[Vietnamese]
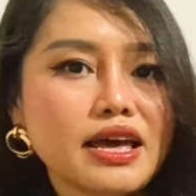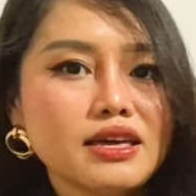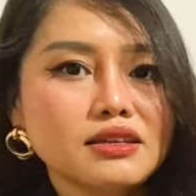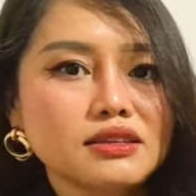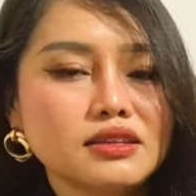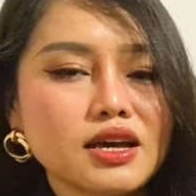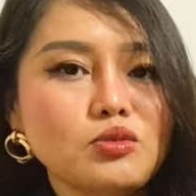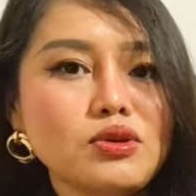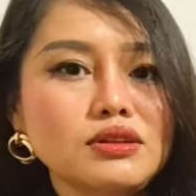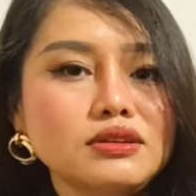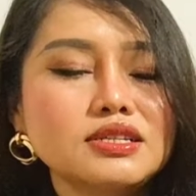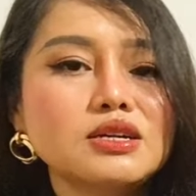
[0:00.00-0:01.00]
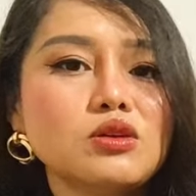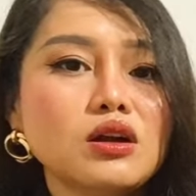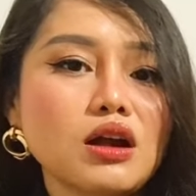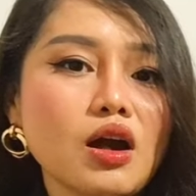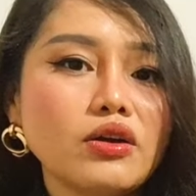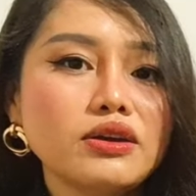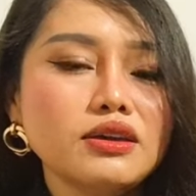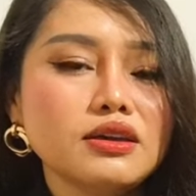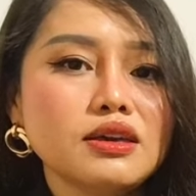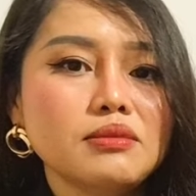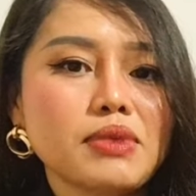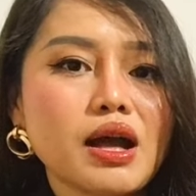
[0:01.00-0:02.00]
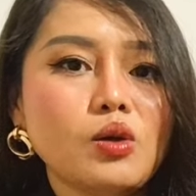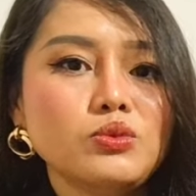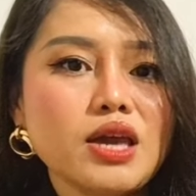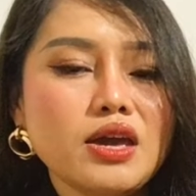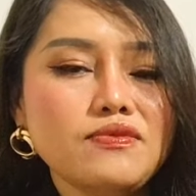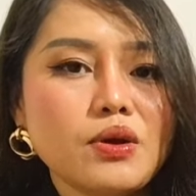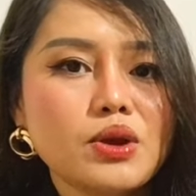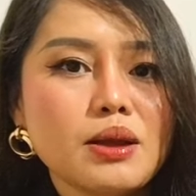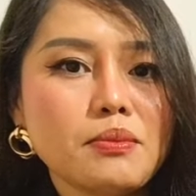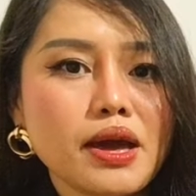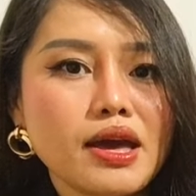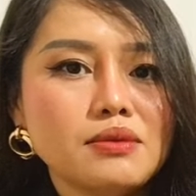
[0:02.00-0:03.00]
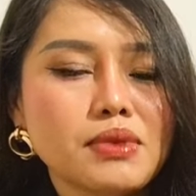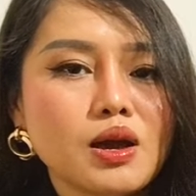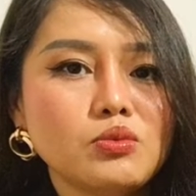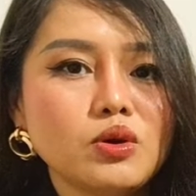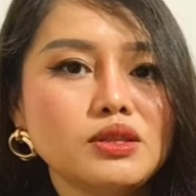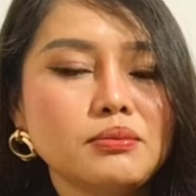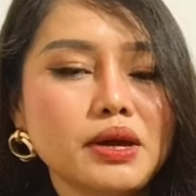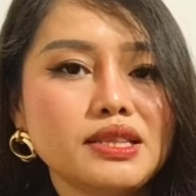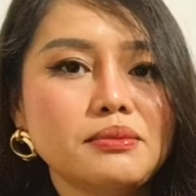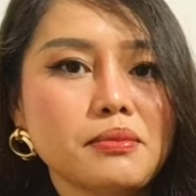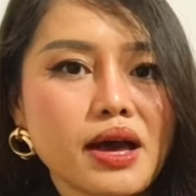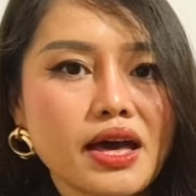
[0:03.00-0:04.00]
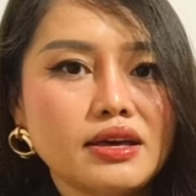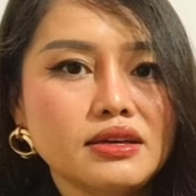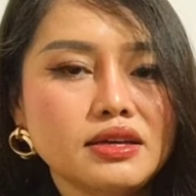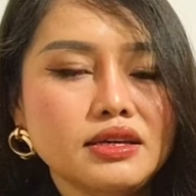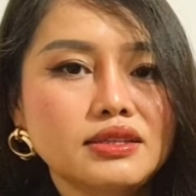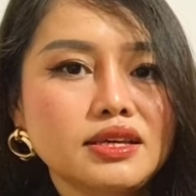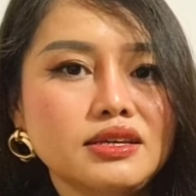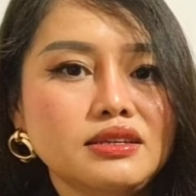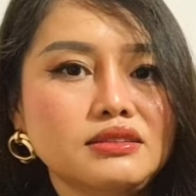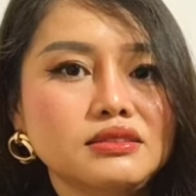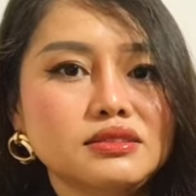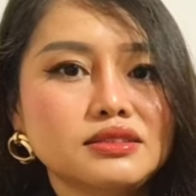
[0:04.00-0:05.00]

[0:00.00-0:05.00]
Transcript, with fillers: ta không có lửa sao có khói bà không nhảy vào drama bà không nói tầm bậy tầm bạ thì